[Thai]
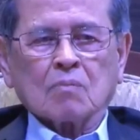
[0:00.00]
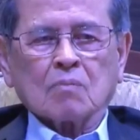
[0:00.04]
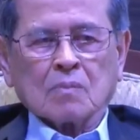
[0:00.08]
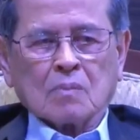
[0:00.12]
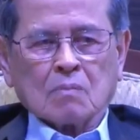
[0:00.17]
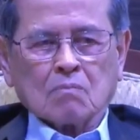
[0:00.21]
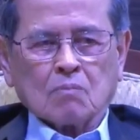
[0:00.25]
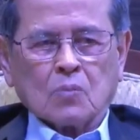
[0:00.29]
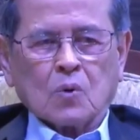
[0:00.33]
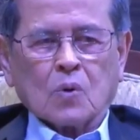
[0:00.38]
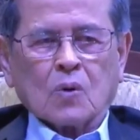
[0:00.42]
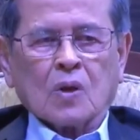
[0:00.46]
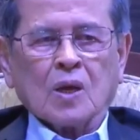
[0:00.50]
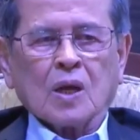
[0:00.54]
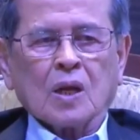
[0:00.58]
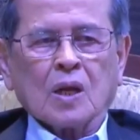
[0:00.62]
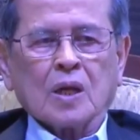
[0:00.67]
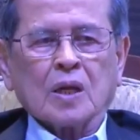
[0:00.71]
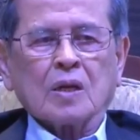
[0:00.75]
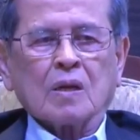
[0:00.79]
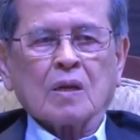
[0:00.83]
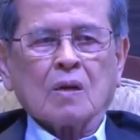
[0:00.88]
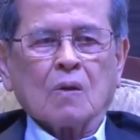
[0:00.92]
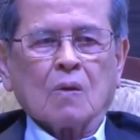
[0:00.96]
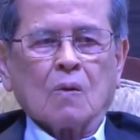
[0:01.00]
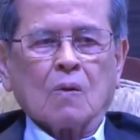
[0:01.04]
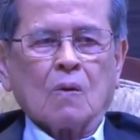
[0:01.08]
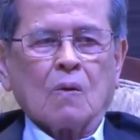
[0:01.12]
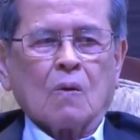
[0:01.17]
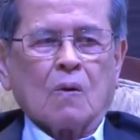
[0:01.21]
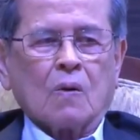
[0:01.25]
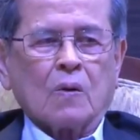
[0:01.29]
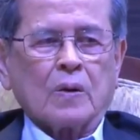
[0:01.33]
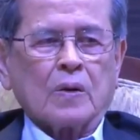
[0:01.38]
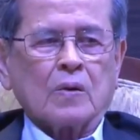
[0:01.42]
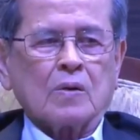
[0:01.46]
บุคลิกของค
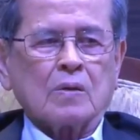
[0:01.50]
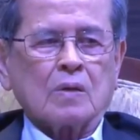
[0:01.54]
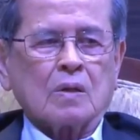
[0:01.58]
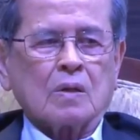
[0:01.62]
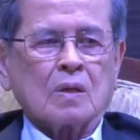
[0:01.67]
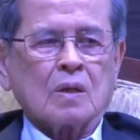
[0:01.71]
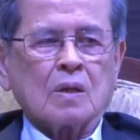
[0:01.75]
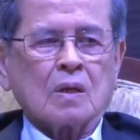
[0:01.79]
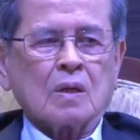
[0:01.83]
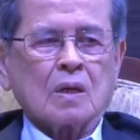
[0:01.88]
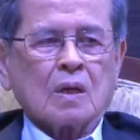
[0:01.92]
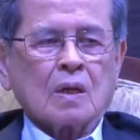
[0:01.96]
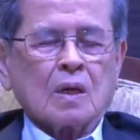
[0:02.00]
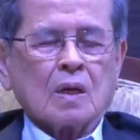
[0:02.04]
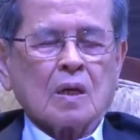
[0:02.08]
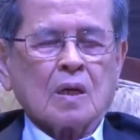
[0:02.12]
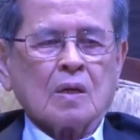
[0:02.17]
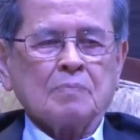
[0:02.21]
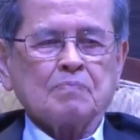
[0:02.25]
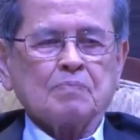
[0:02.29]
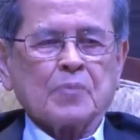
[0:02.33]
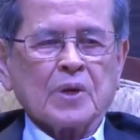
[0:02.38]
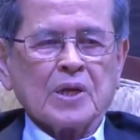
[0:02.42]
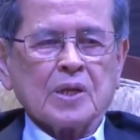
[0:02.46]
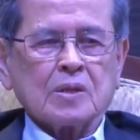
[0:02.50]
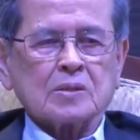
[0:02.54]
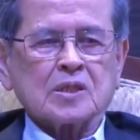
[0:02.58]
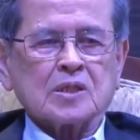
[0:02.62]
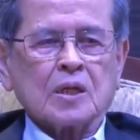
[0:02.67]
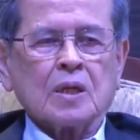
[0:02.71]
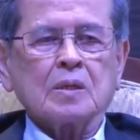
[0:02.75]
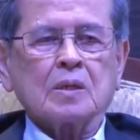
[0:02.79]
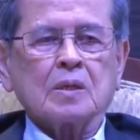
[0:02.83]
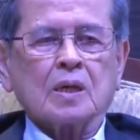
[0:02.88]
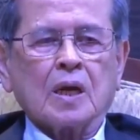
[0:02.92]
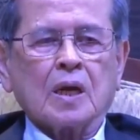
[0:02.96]
นให้เป็นเช่น
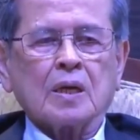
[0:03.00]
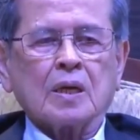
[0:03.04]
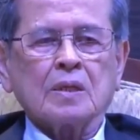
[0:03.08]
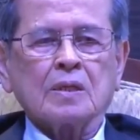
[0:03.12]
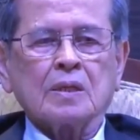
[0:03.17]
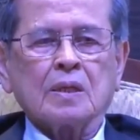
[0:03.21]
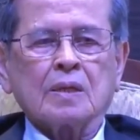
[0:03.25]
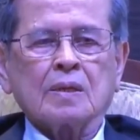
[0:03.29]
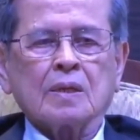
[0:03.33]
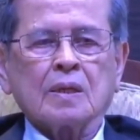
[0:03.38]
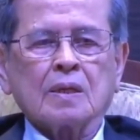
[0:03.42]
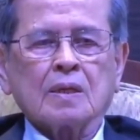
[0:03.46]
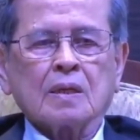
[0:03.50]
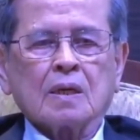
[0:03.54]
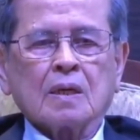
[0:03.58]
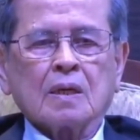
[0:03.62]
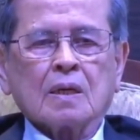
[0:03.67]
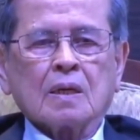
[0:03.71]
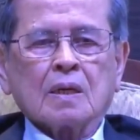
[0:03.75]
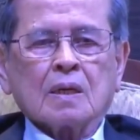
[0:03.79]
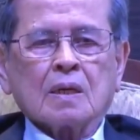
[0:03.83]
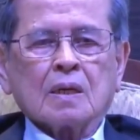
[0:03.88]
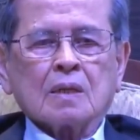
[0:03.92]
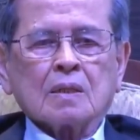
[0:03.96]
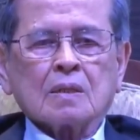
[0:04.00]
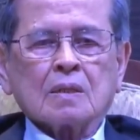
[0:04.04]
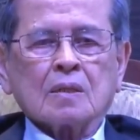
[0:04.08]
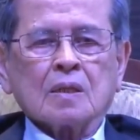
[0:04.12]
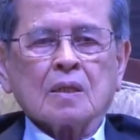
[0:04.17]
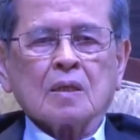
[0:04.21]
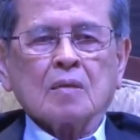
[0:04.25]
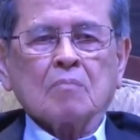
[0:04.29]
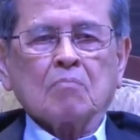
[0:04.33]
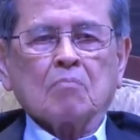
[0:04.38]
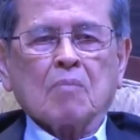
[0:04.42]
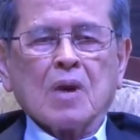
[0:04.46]
นั้นที่
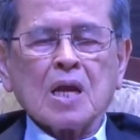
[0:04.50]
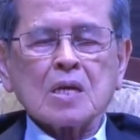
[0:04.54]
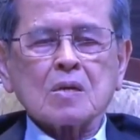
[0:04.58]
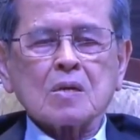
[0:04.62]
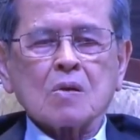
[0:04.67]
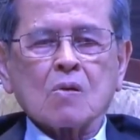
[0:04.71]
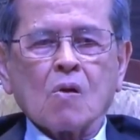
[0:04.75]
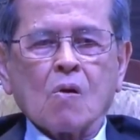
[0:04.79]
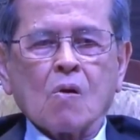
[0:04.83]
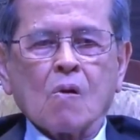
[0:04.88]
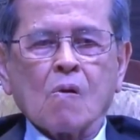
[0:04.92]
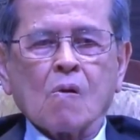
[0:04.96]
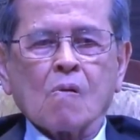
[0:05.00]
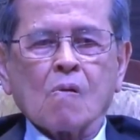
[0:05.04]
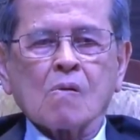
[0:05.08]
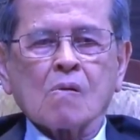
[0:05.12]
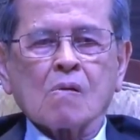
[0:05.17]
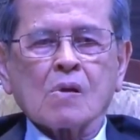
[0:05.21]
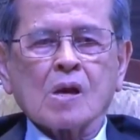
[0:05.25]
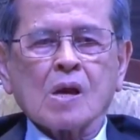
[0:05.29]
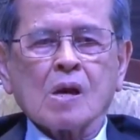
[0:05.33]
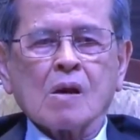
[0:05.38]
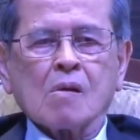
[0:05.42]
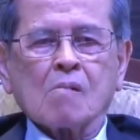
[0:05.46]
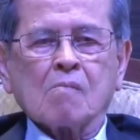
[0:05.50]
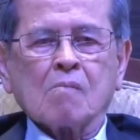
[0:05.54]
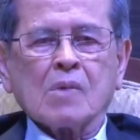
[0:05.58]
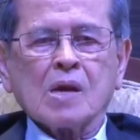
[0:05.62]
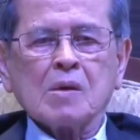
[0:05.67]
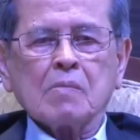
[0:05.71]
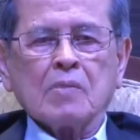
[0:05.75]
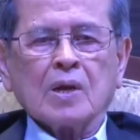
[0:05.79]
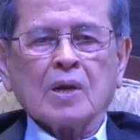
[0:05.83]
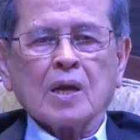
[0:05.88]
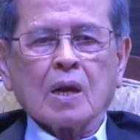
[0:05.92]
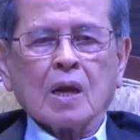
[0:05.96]
มั่นคงแล้วไม่มี
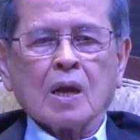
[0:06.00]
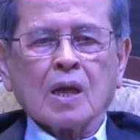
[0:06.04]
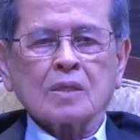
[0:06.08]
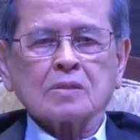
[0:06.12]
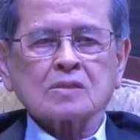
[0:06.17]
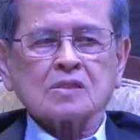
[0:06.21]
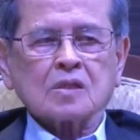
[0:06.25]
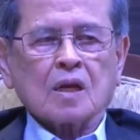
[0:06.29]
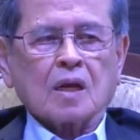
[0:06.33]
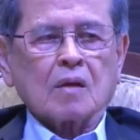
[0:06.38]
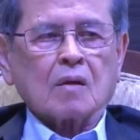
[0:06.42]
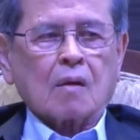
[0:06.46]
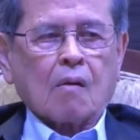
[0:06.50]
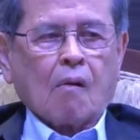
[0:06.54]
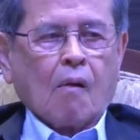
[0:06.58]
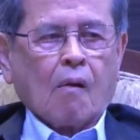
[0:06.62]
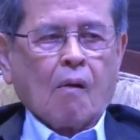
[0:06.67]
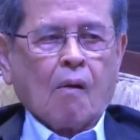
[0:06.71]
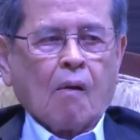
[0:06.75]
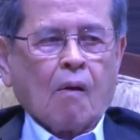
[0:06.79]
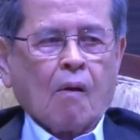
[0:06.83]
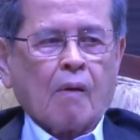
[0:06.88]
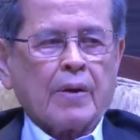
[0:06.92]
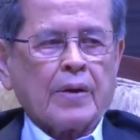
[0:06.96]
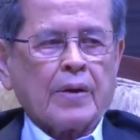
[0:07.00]
อะไรสั่นคลอน